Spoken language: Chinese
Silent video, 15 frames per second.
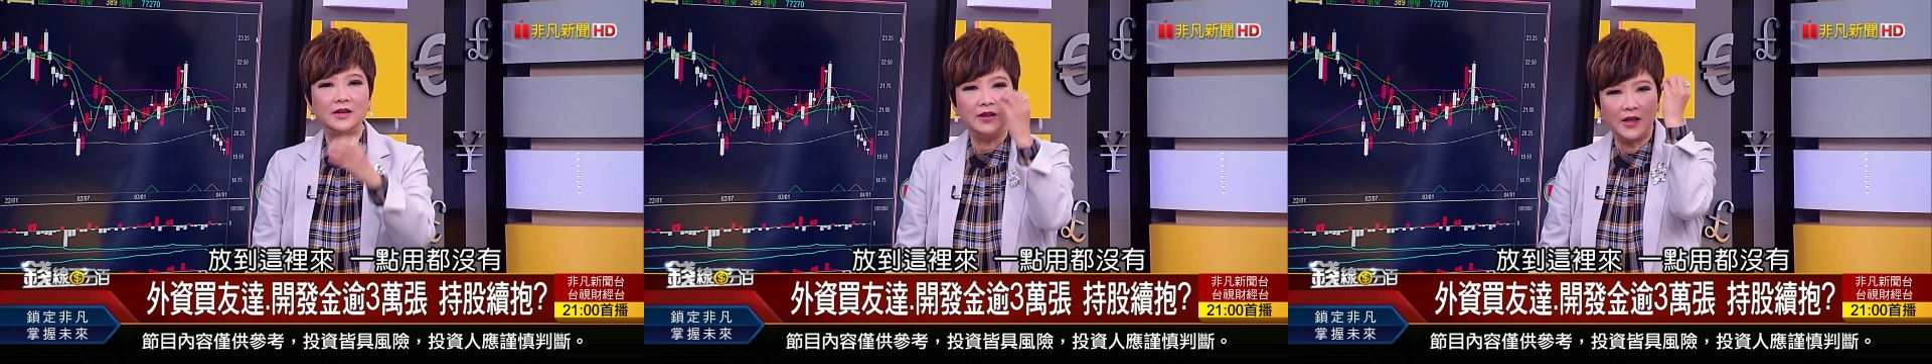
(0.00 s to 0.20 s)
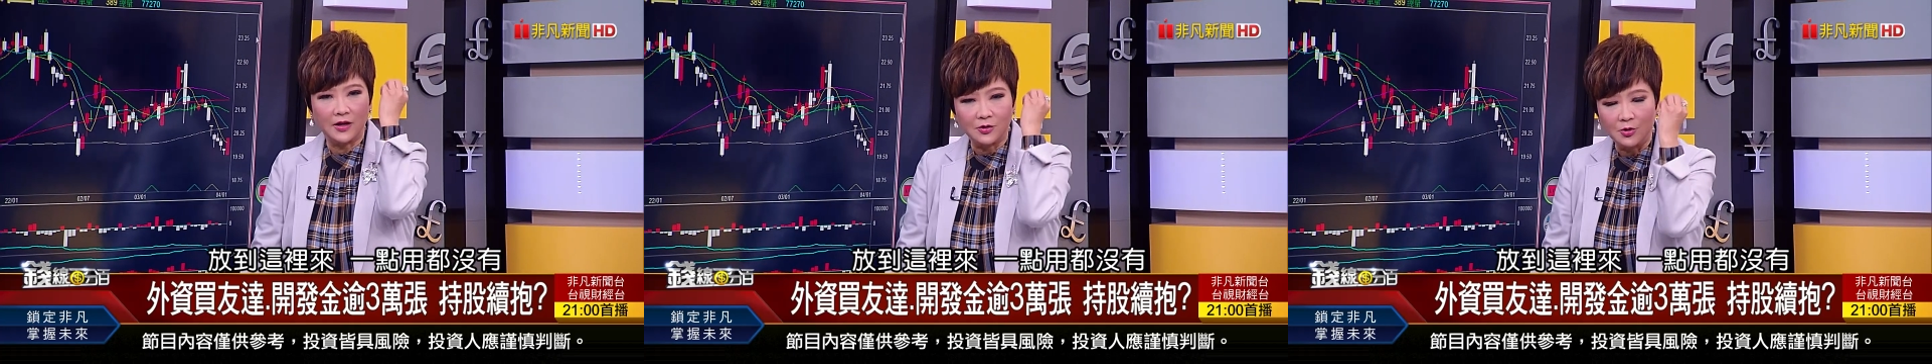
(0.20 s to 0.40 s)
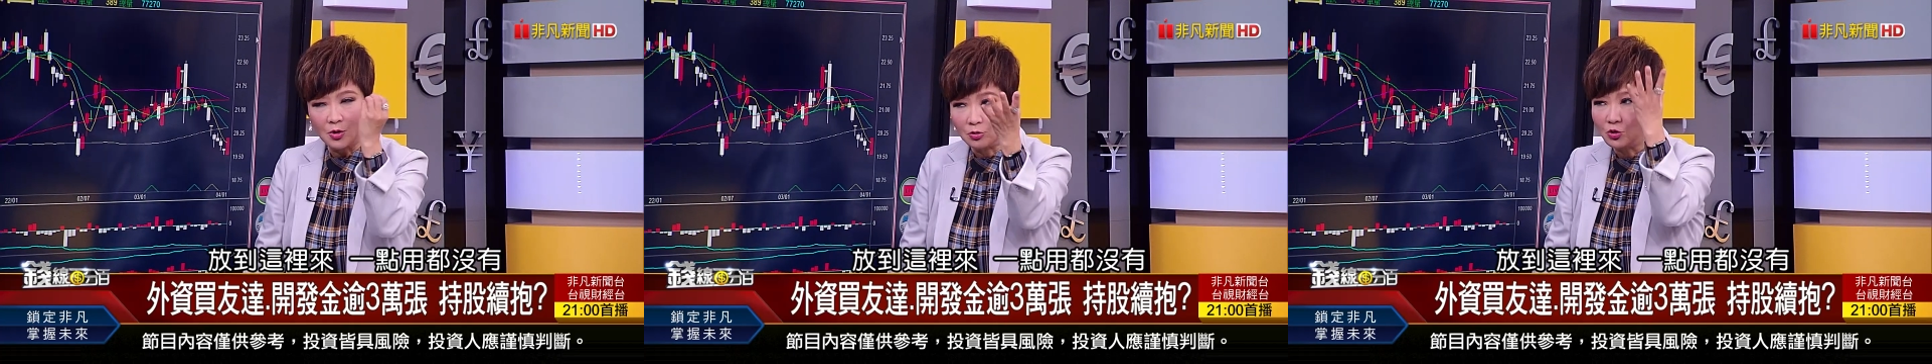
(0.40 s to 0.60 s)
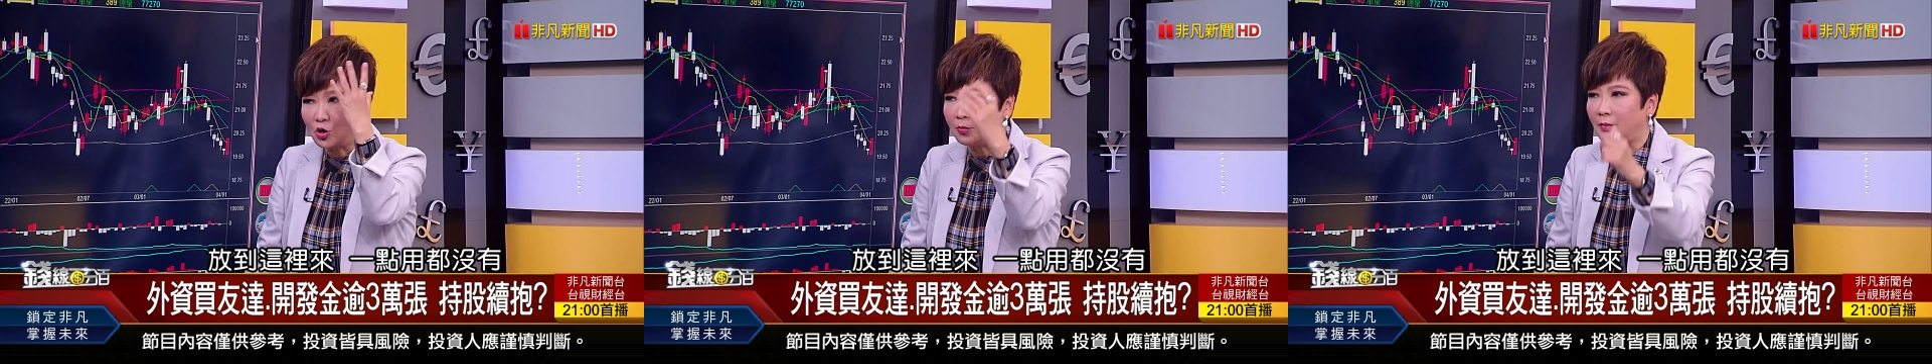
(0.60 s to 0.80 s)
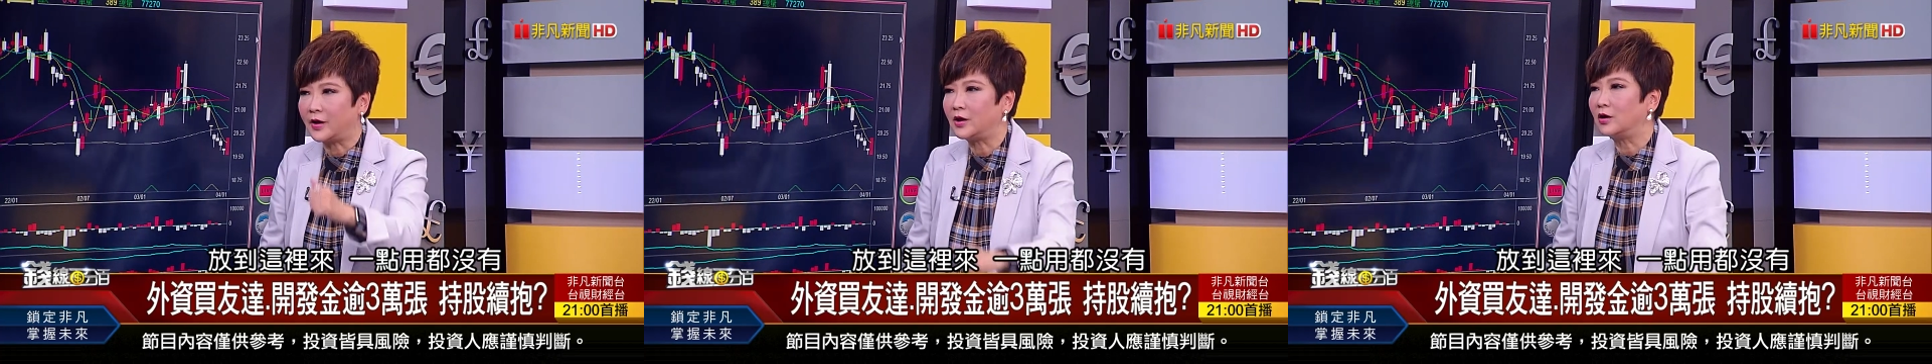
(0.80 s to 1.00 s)
点用
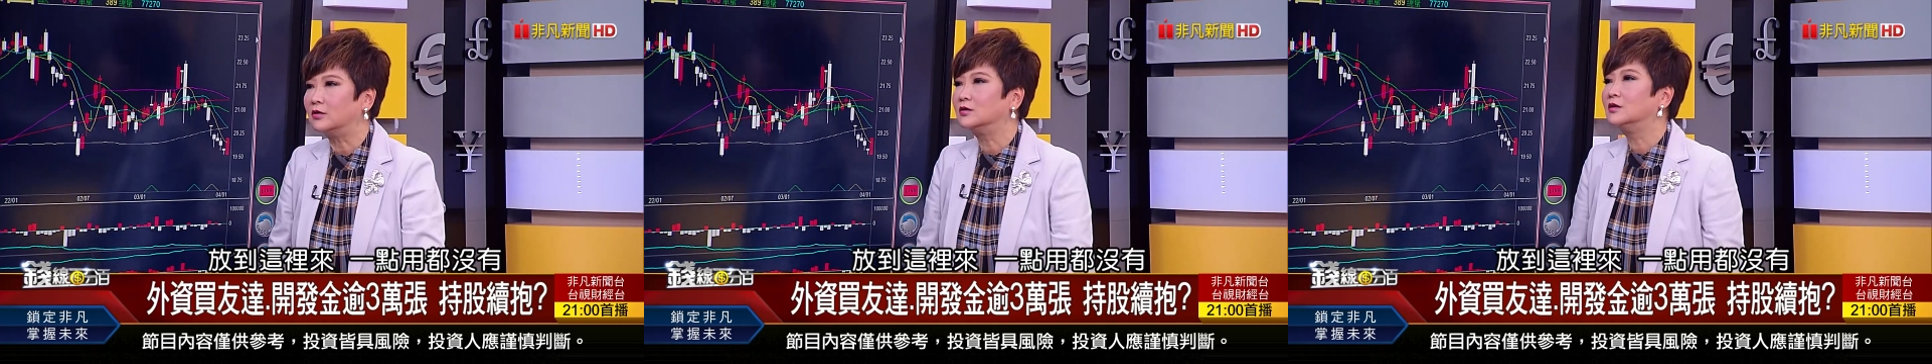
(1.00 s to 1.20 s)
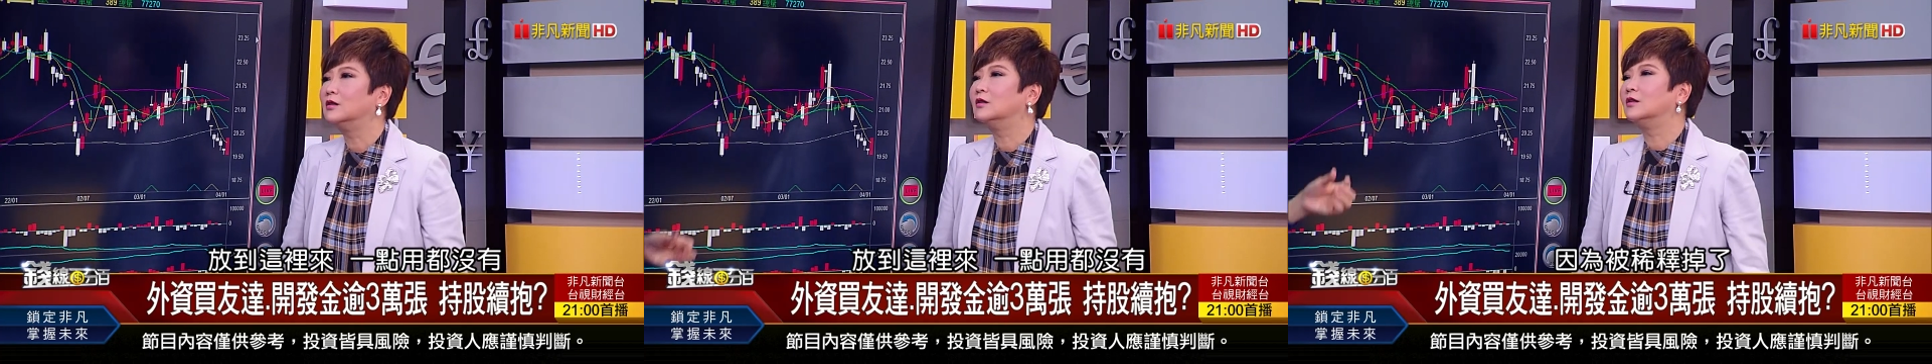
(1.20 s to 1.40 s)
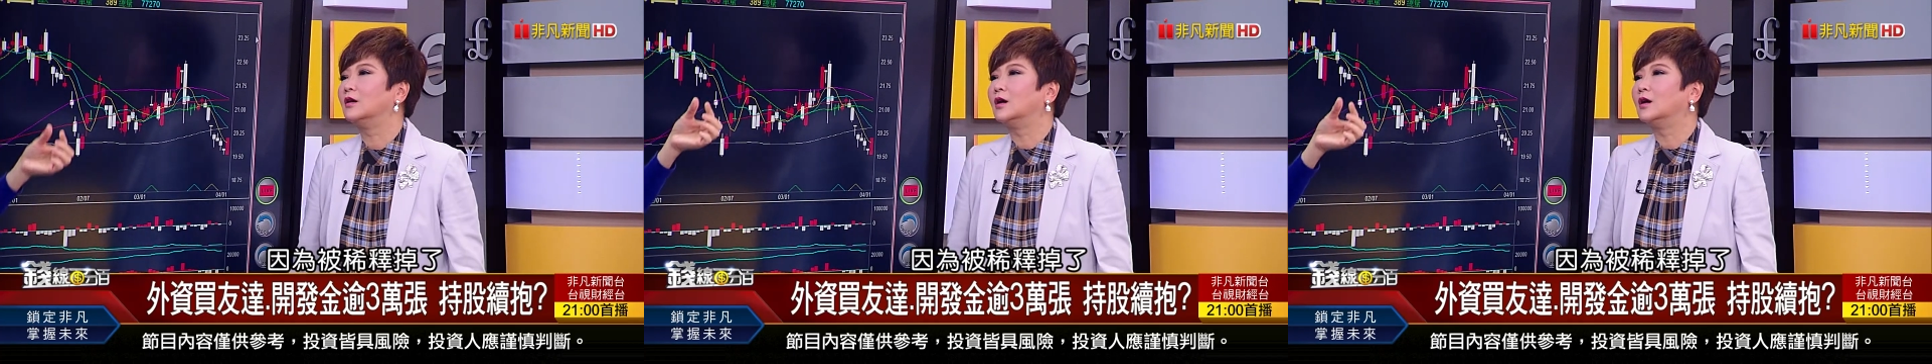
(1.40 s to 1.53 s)
都没有，因